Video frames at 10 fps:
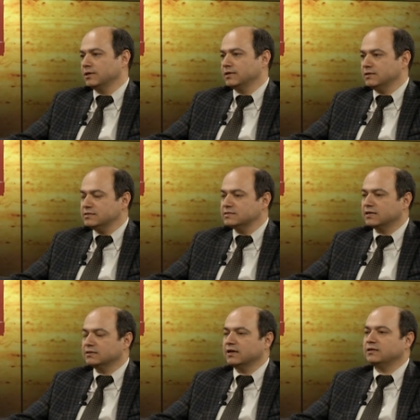
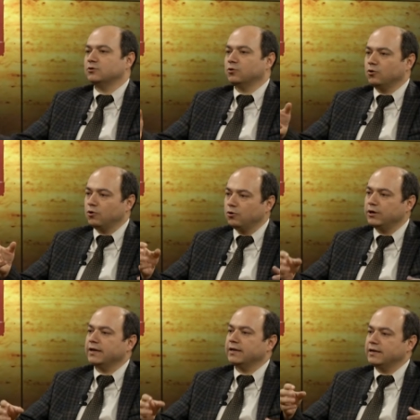İnsanlar
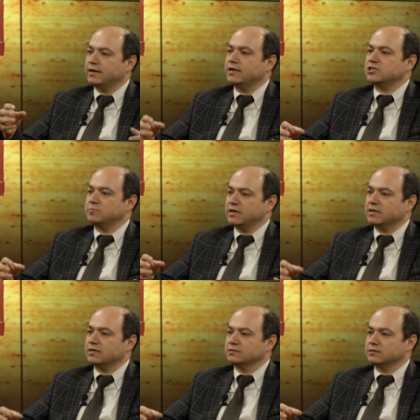oraya
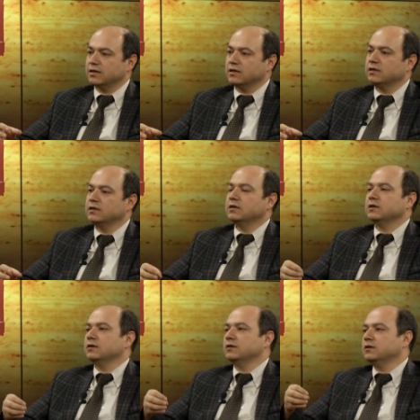yerleşmek adına
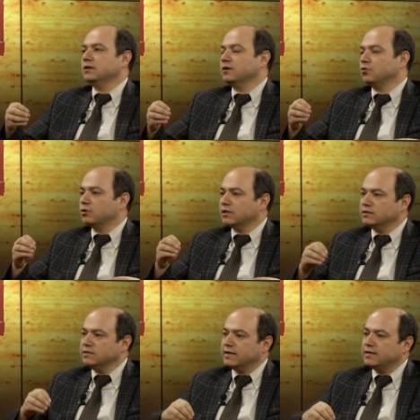e, ya da
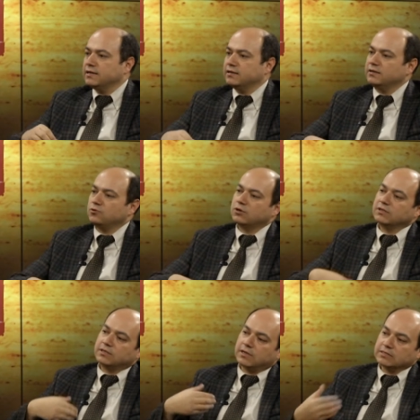oranın yerlerini
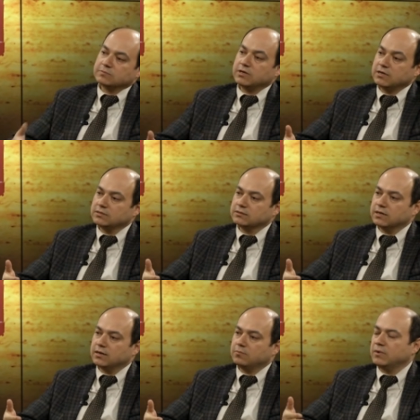oradan atmak
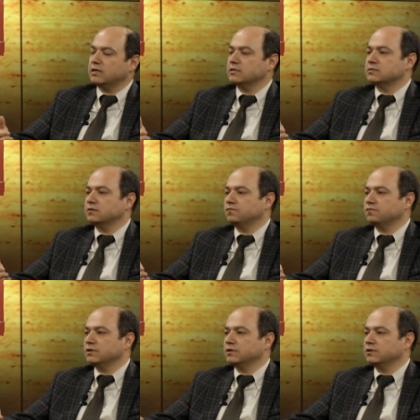adına maalesef
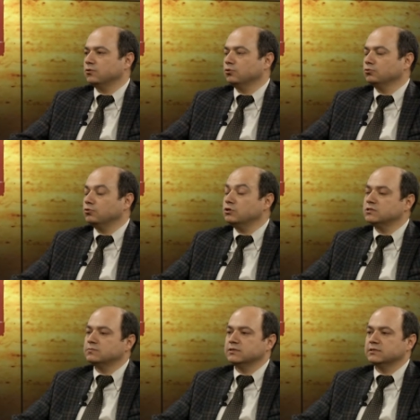e,
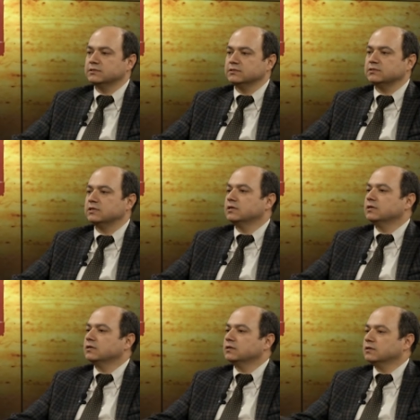10-12 bin yıldır
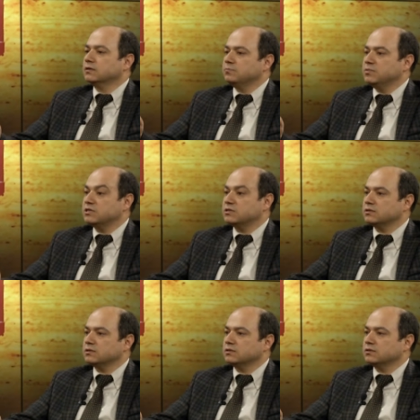e, bir
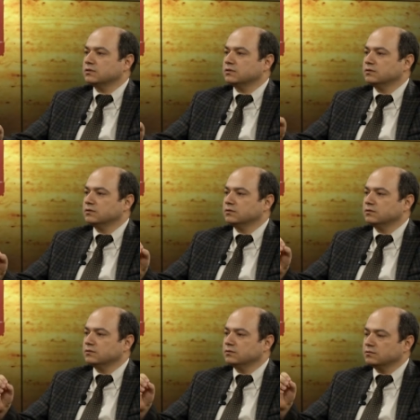
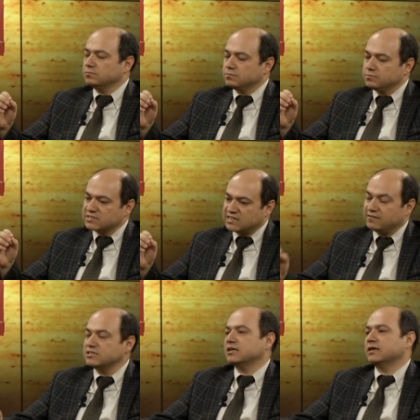e,
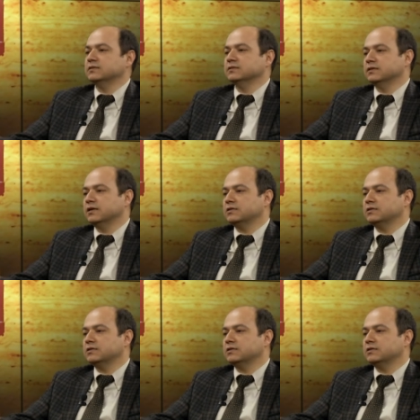savaş halindeler.